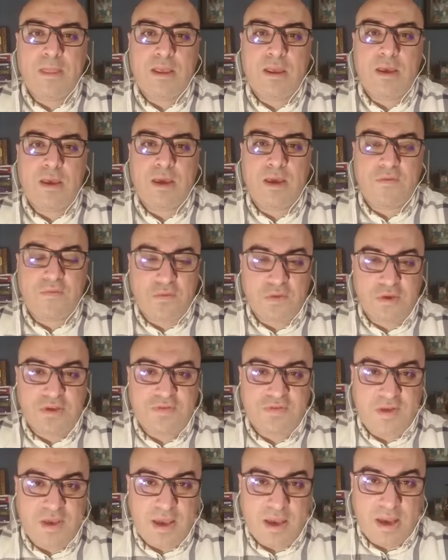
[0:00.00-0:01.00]
يفوز
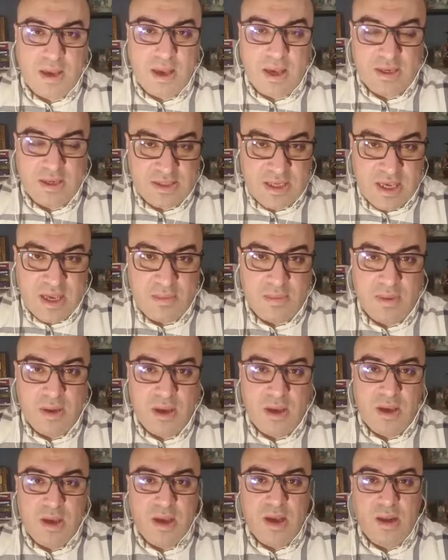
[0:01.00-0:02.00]
فيها أحزاب
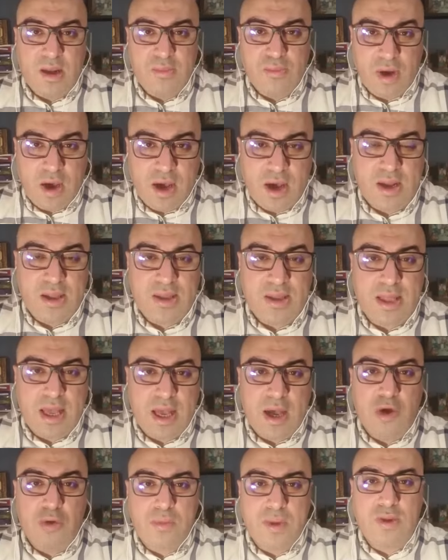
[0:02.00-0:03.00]
المعارضة
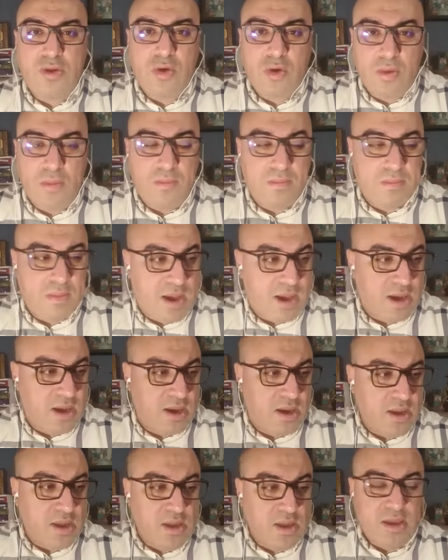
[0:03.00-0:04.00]
أو من هم
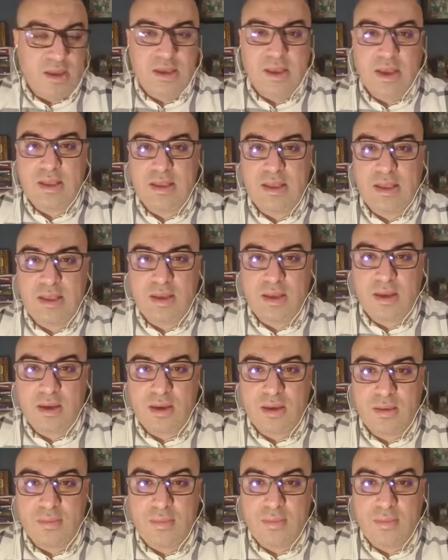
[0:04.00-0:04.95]
مع يعني آه،